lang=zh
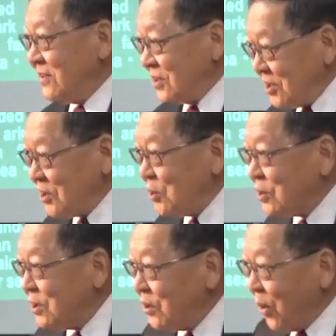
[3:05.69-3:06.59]
这就
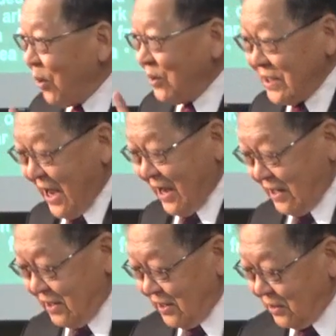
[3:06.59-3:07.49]
是挪亚
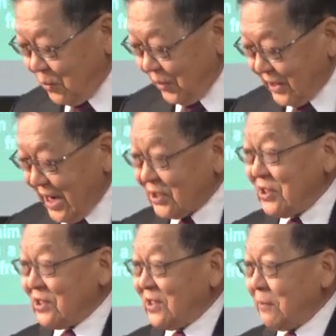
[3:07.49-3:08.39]
很伟大
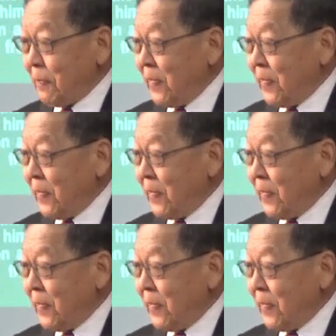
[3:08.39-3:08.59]
信心。